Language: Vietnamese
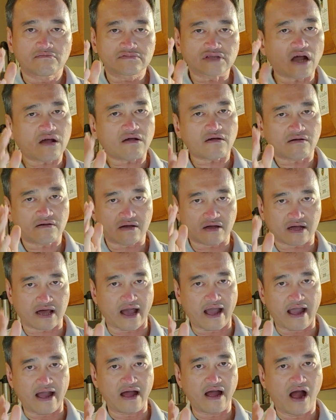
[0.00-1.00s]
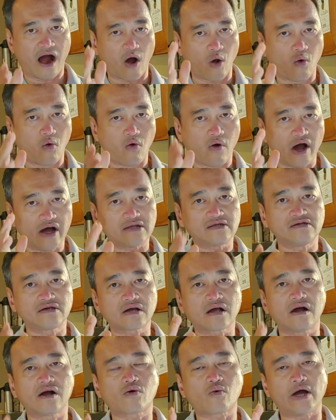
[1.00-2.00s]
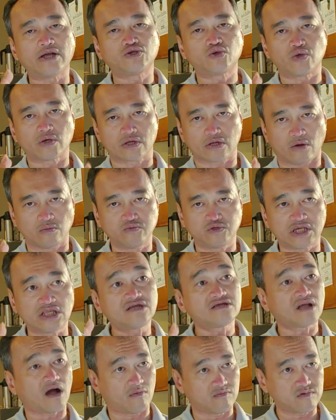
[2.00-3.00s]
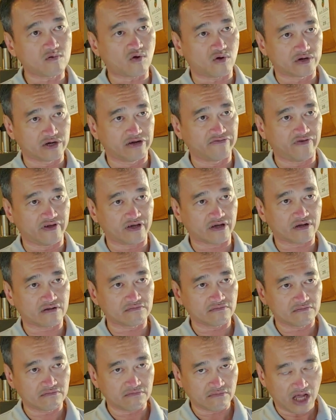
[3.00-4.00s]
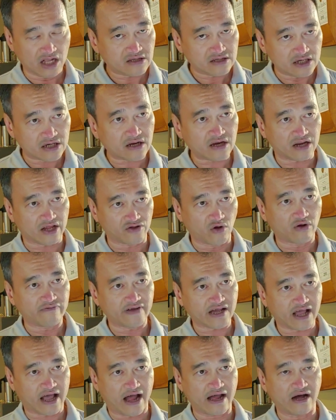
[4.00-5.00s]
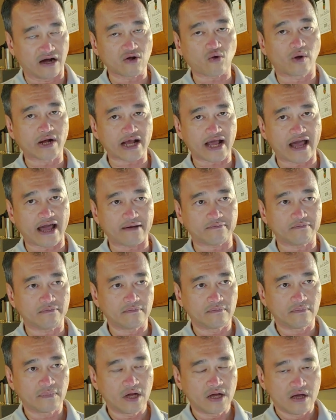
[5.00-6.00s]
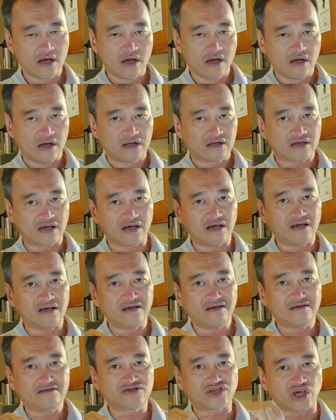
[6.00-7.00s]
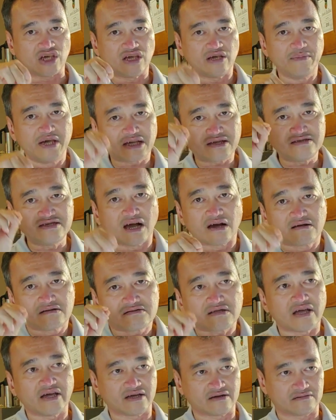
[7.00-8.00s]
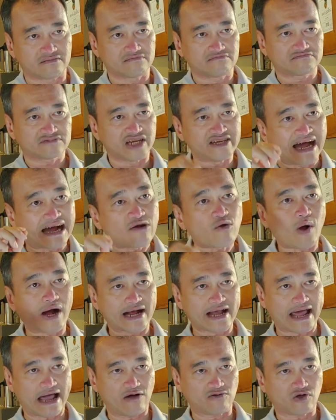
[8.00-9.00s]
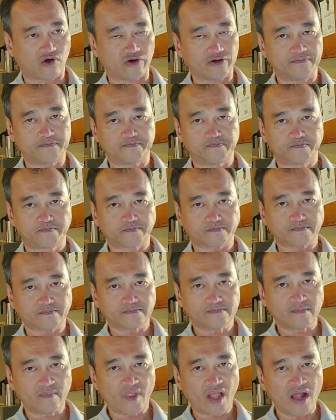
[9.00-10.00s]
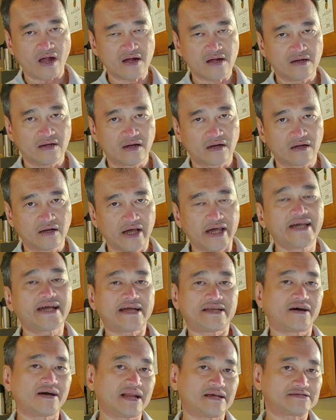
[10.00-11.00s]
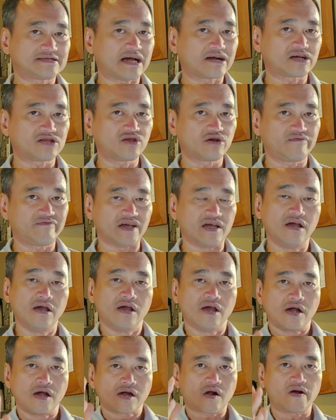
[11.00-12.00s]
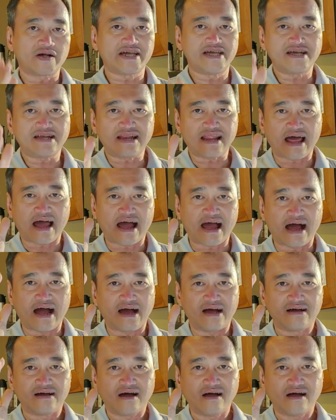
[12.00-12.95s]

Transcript: tất cả hầu hết những cơ quan truyền thông chính thống của người Việt, ít nhất là đối với Khải ở quận Cam, thì chỉ biết nhận tiền để đăng quảng cáo thôi. Ý Khải nói là sao kính thưa quý vị? Có nghĩa là